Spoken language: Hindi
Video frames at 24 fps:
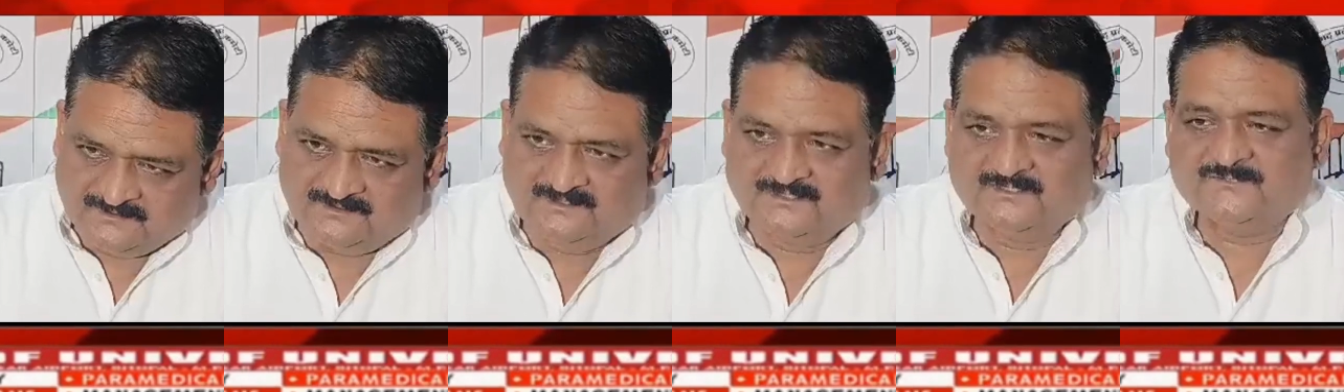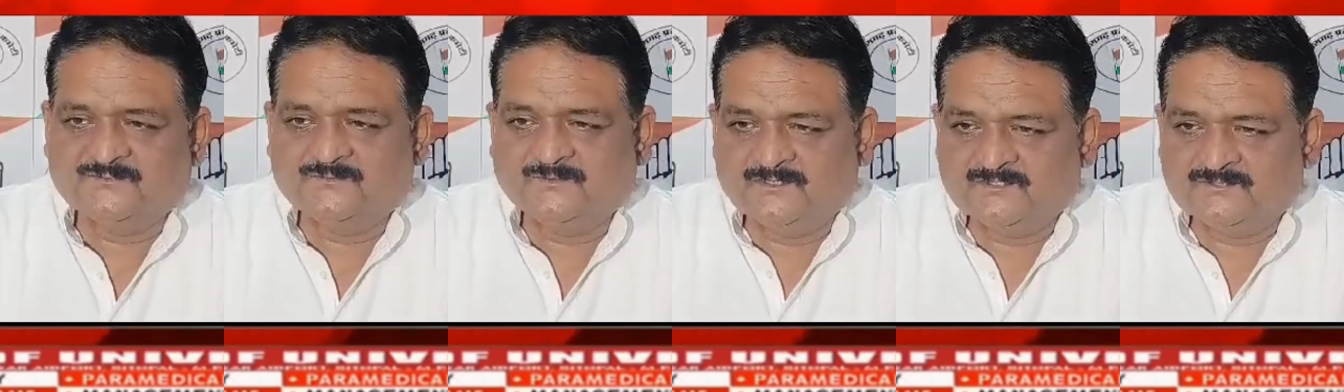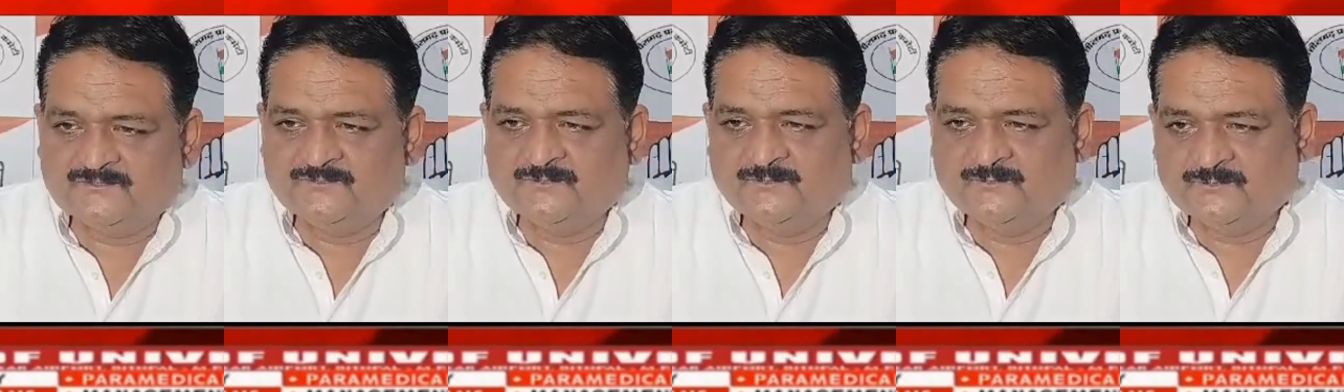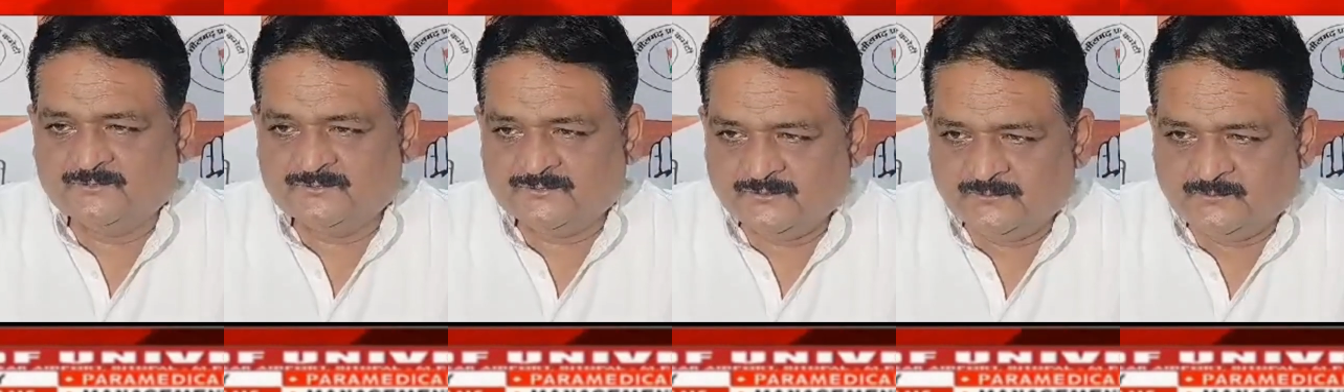देशवासियों
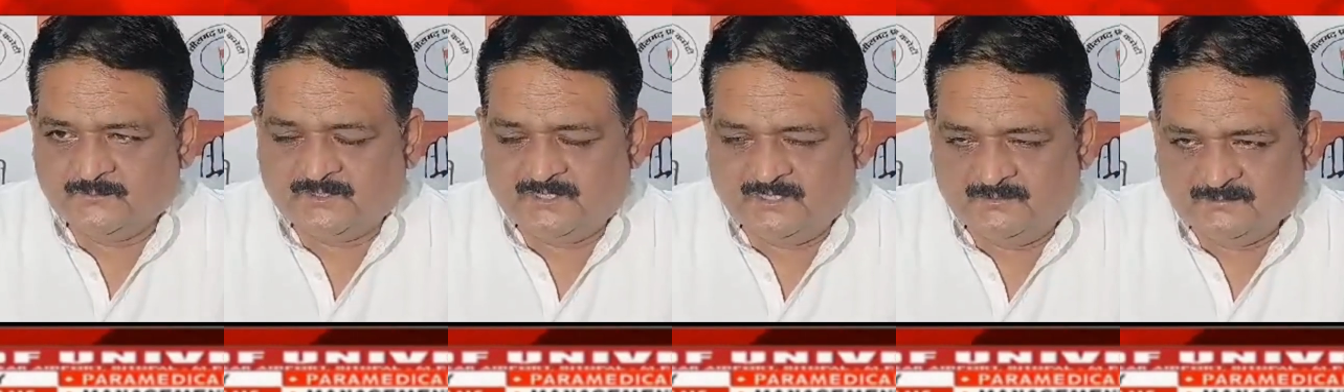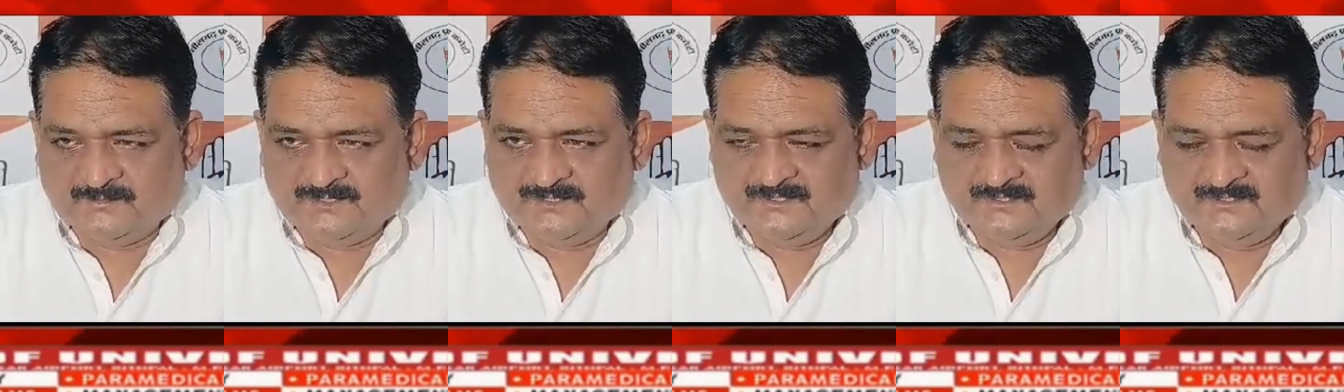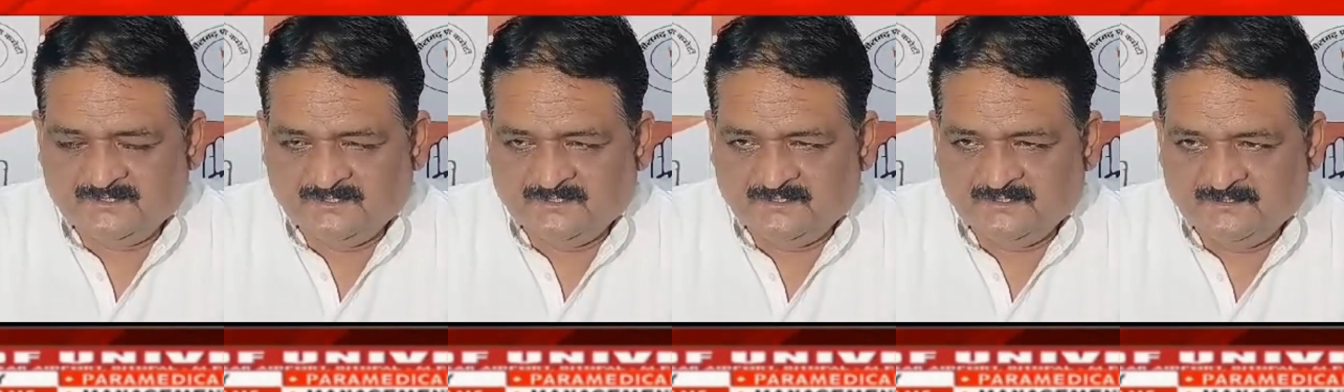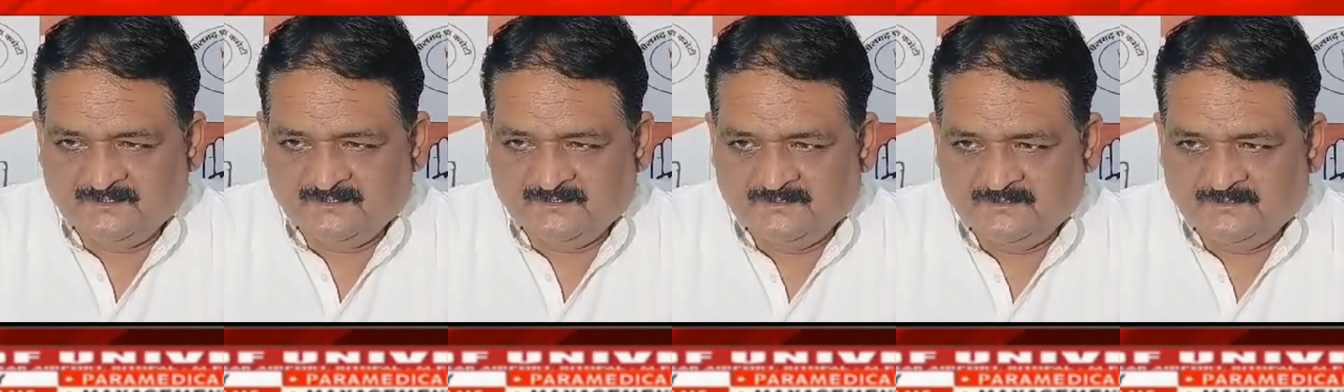को शुभकामनाएं
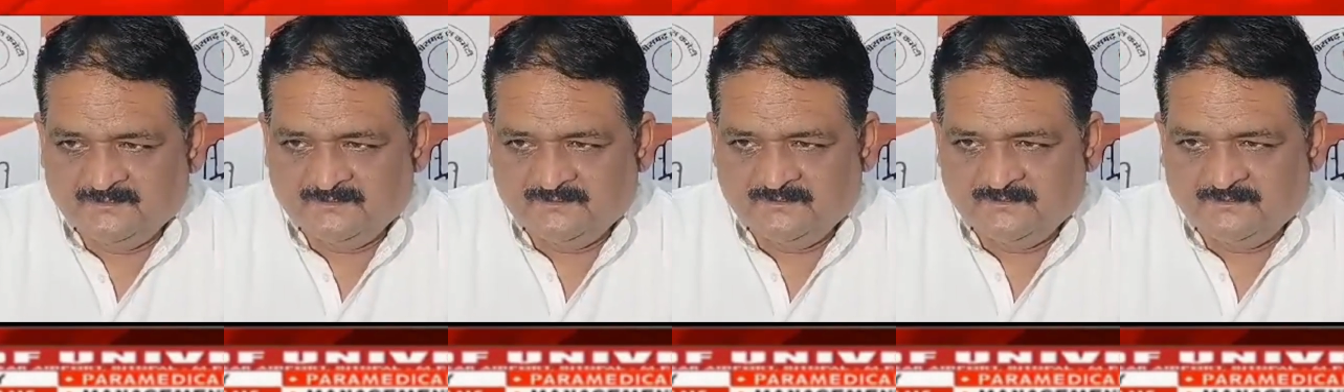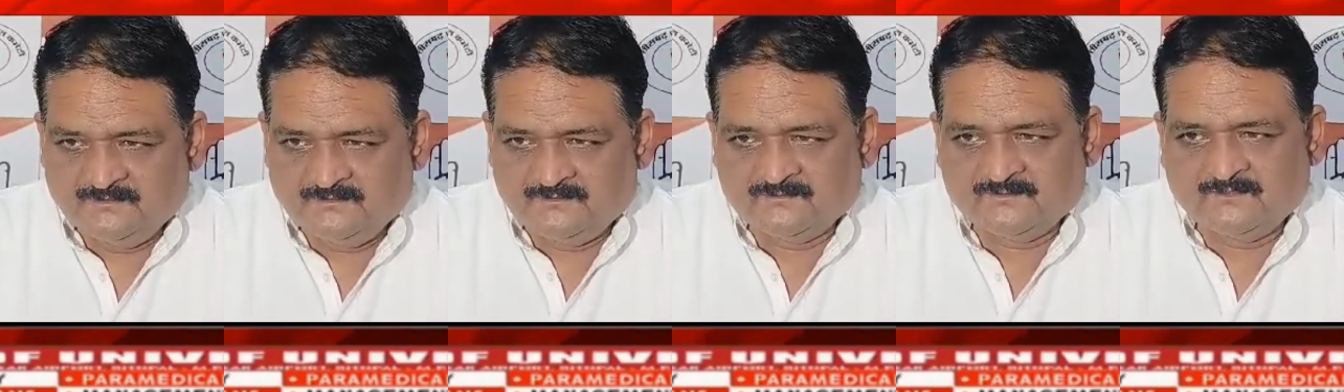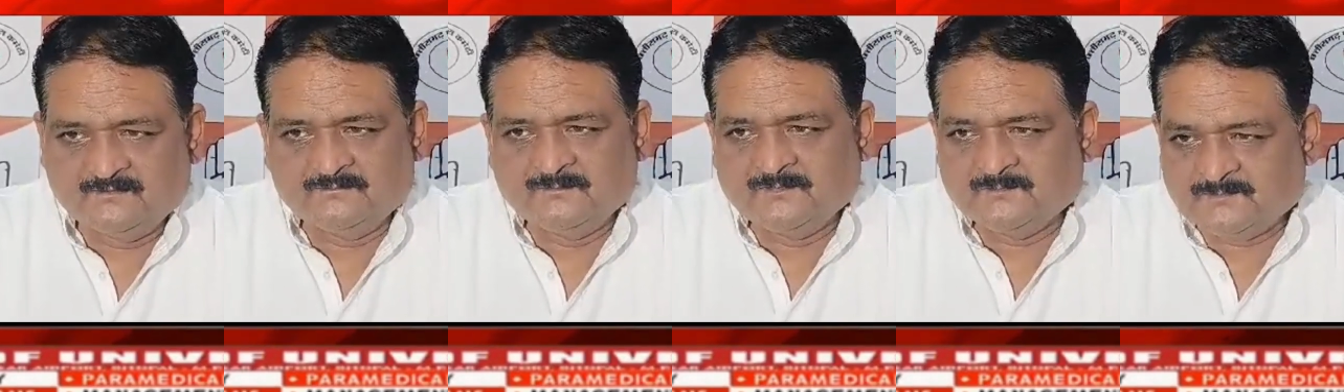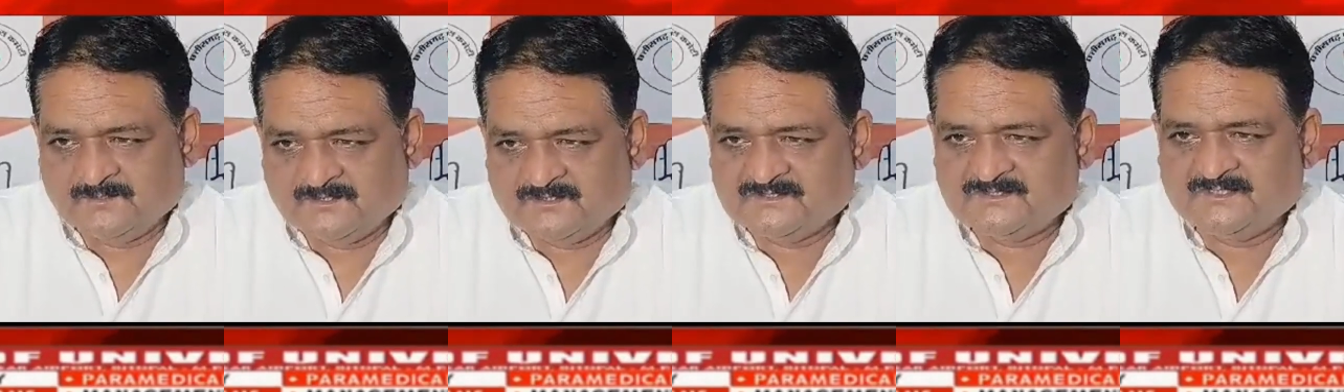और हम
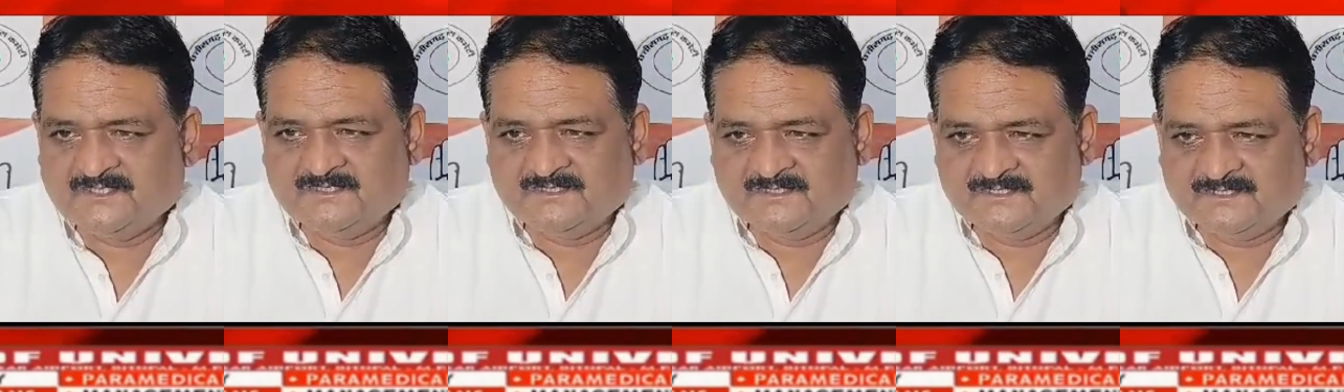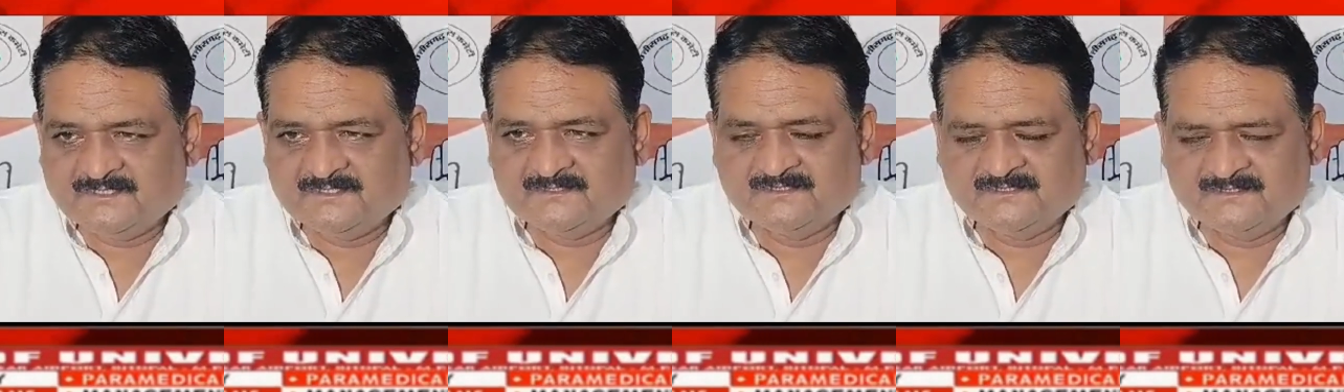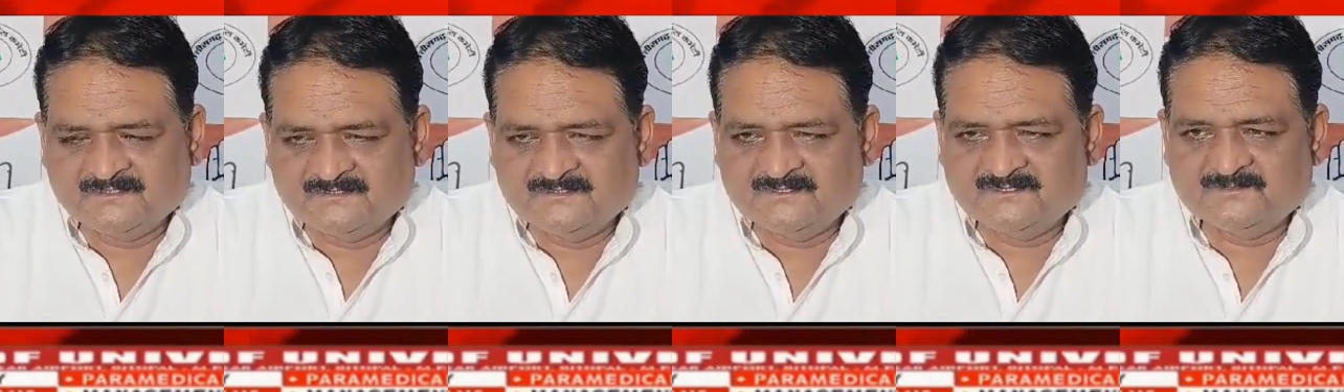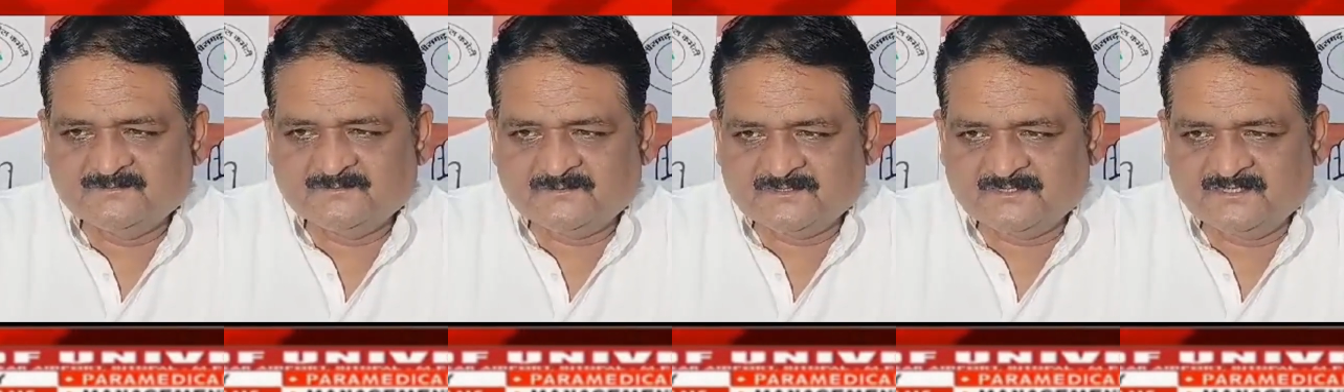अपेक्षा करेंगे कि
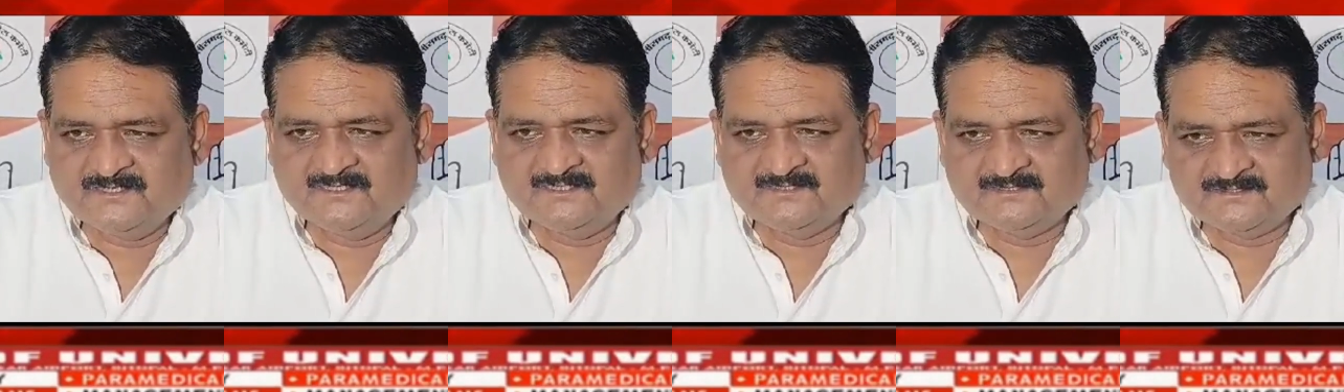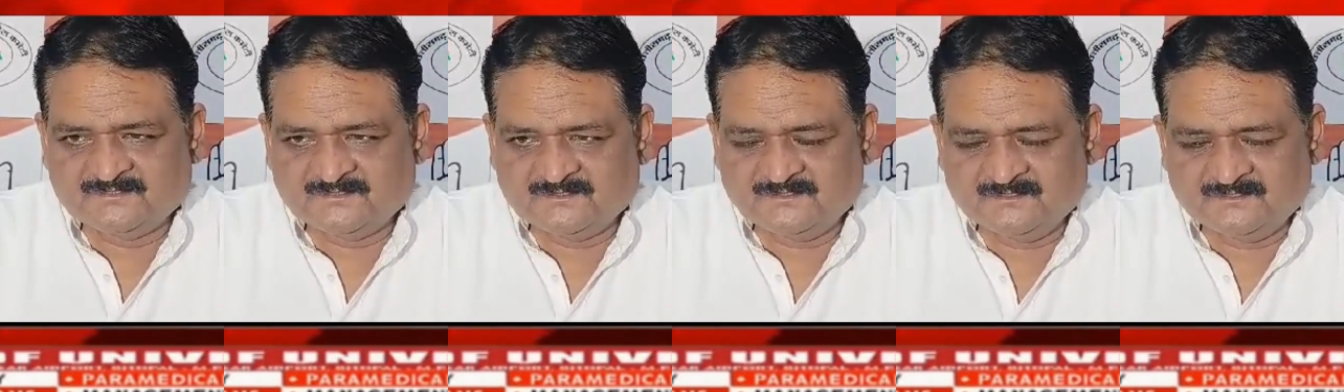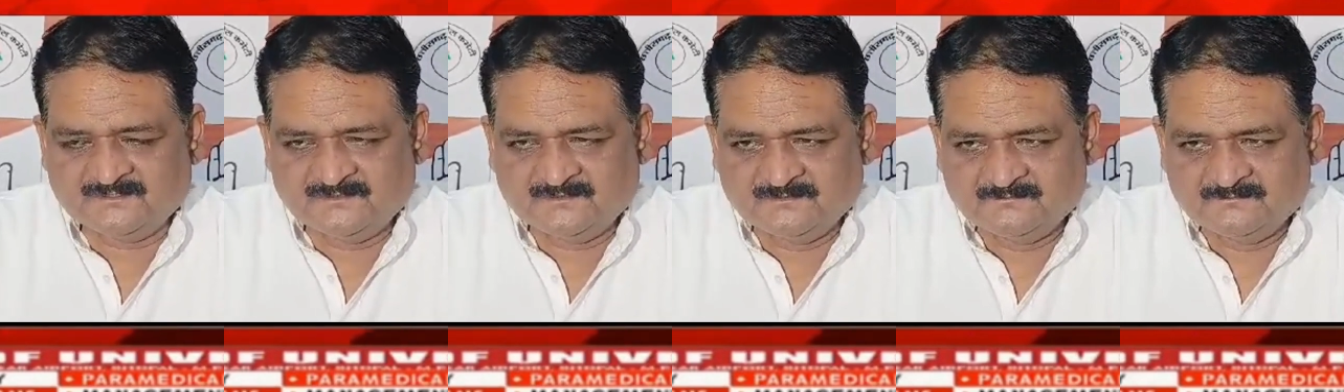जिस प्रकार से